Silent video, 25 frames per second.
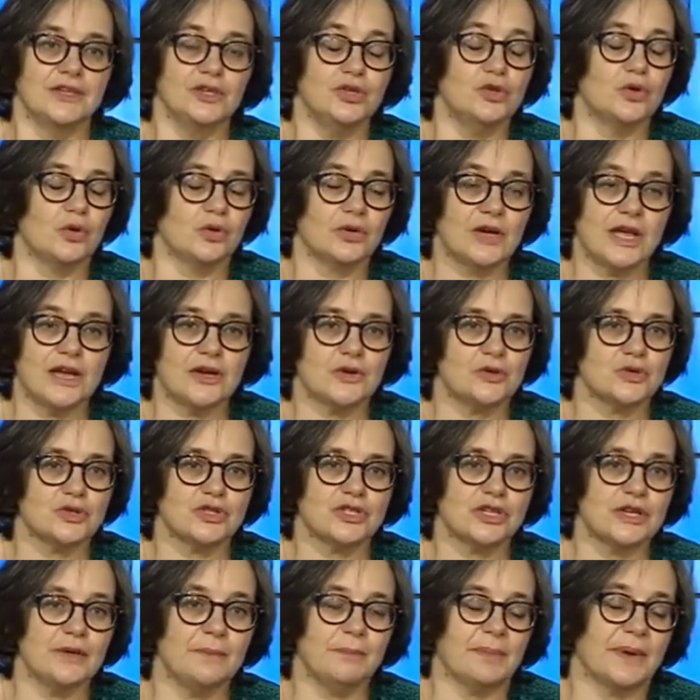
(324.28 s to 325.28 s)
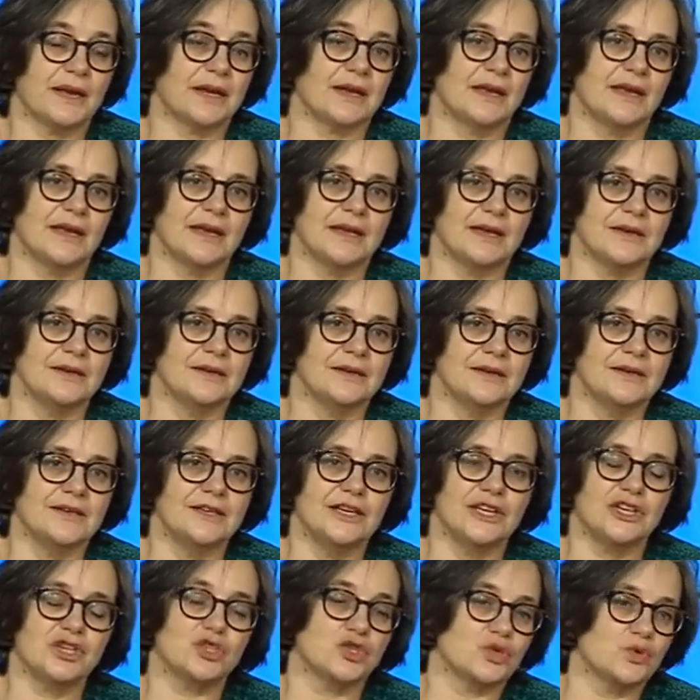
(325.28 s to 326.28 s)
Non è così perché
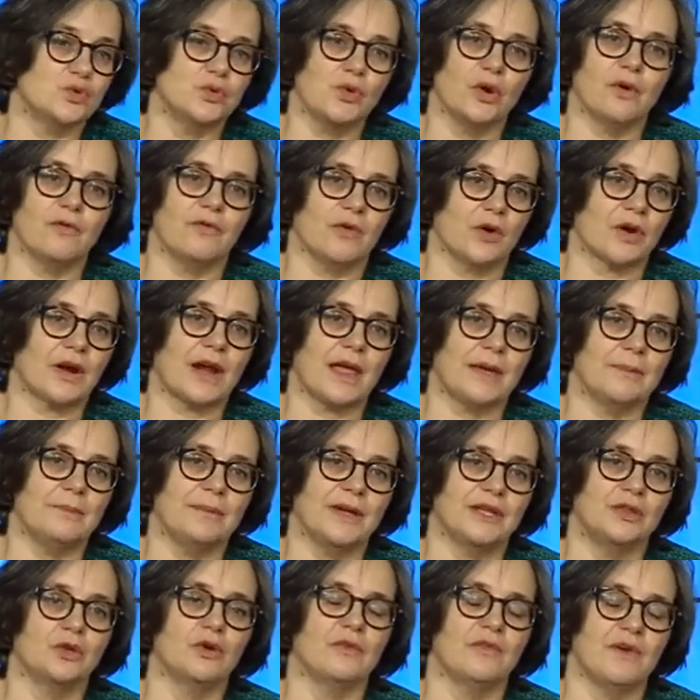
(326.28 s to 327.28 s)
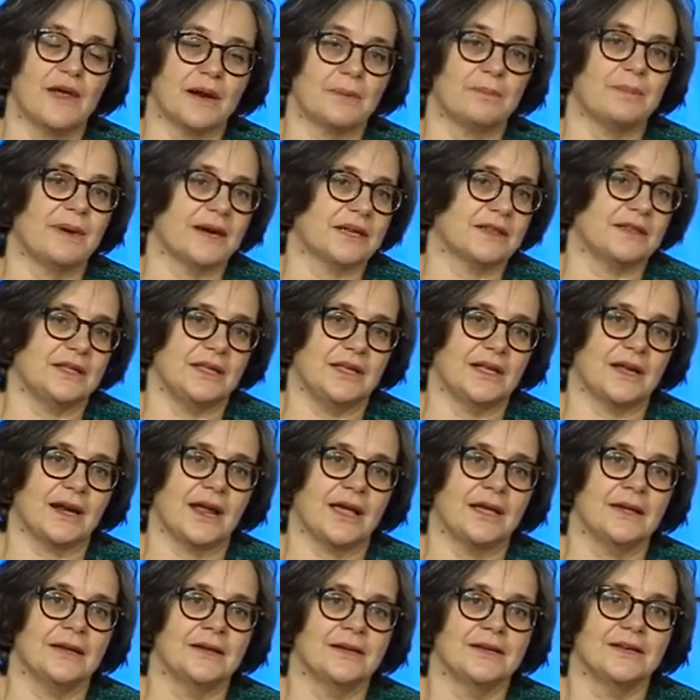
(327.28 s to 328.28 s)
nessuno vorrebbe dover
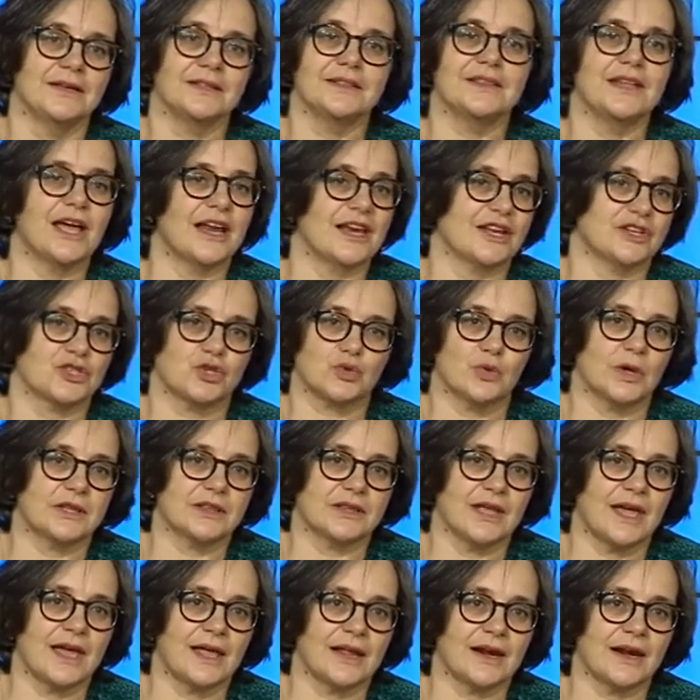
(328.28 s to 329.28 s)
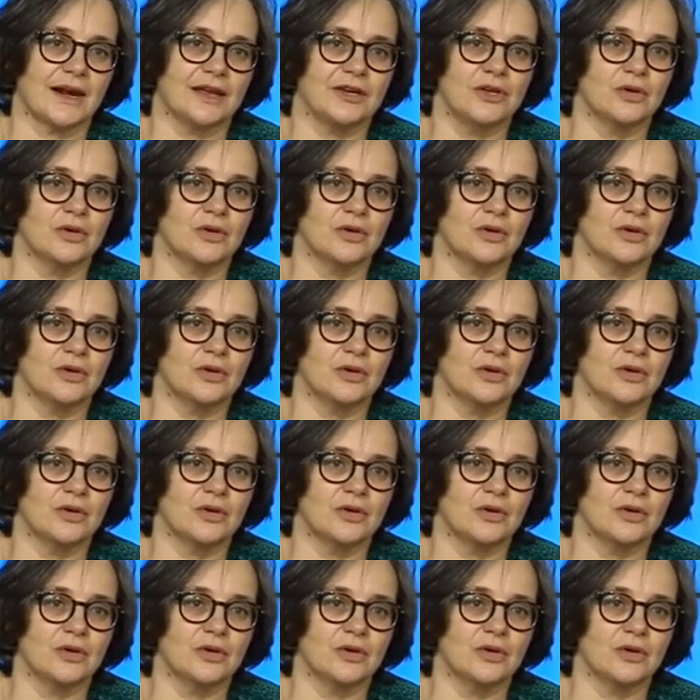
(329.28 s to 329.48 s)
partire dalla sua terra.